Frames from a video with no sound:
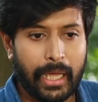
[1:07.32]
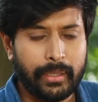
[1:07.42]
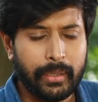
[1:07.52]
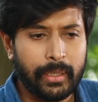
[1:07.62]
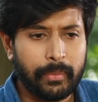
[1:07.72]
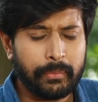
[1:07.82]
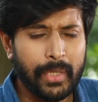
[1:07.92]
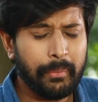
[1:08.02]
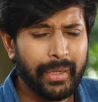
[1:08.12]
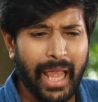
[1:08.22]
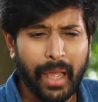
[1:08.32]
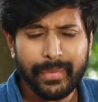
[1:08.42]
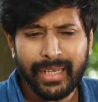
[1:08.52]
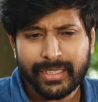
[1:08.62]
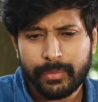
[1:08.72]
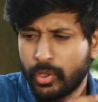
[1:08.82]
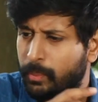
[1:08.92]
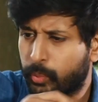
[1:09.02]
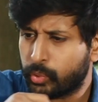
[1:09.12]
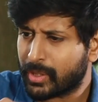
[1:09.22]
আর মানে আমি না একটা বিষয়
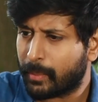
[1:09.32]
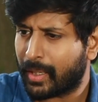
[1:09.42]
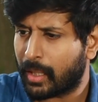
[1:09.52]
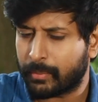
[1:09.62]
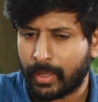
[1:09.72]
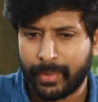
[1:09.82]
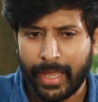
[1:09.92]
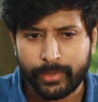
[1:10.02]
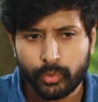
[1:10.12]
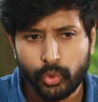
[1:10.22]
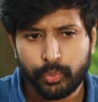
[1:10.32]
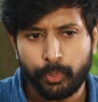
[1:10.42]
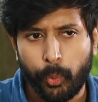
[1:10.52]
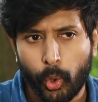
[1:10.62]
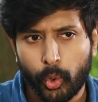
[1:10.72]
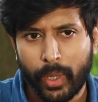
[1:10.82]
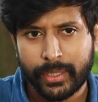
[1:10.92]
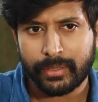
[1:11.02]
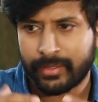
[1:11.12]
বুঝতে পারলাম না মানে এত বড় একটা